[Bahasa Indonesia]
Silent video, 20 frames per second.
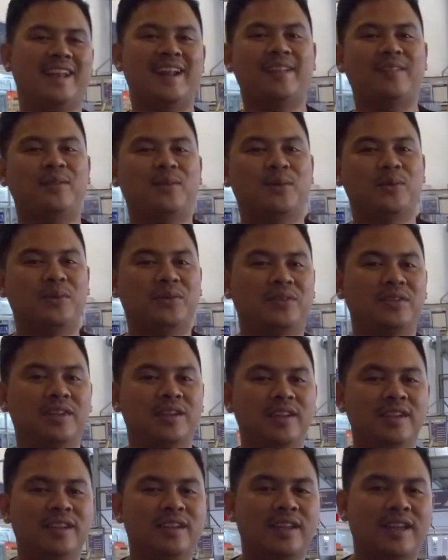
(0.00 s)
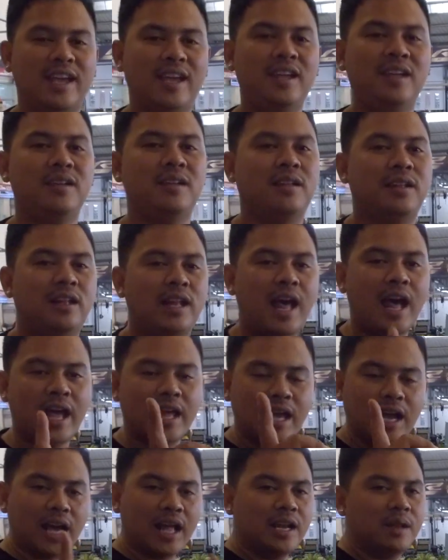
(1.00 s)
ratus oke
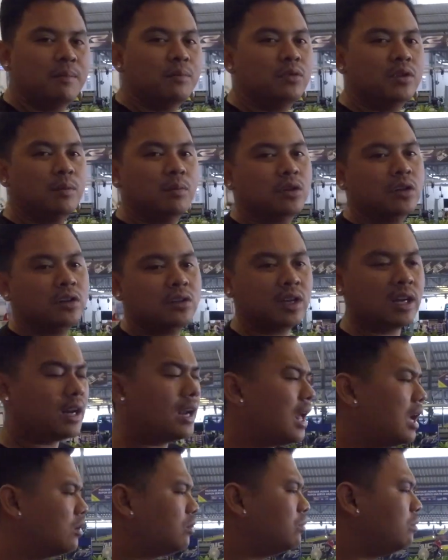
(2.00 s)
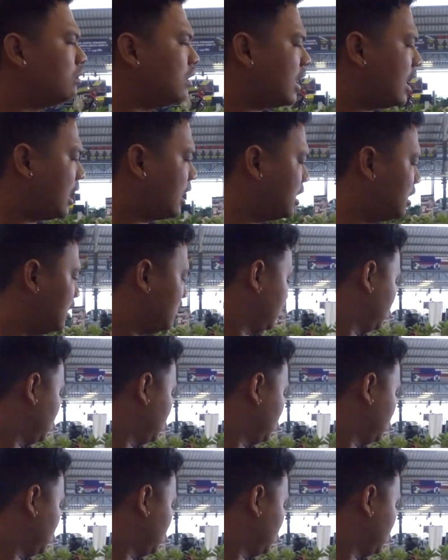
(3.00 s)
nah yang kalian punya motor trail langsung lah